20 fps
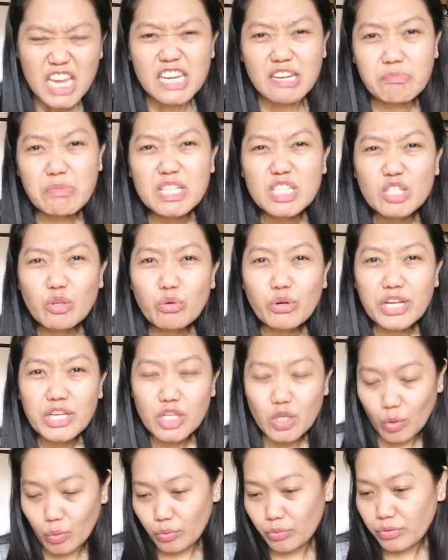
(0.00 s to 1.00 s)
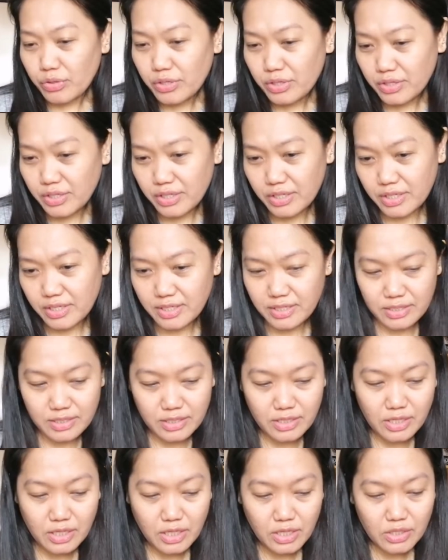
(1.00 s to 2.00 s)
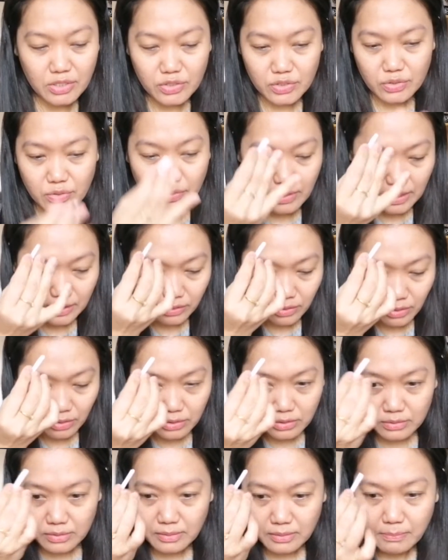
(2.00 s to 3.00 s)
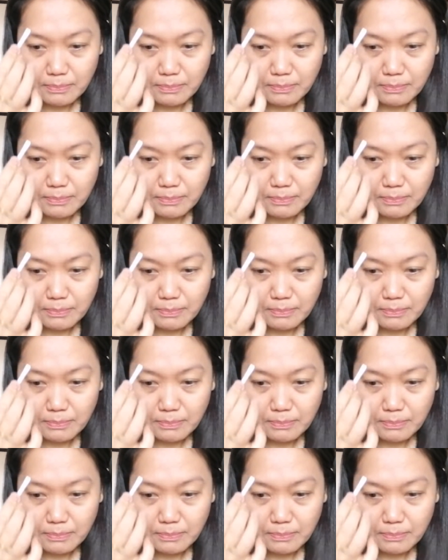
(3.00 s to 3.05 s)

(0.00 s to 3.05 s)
Na-miss ko rin yun. So, ito,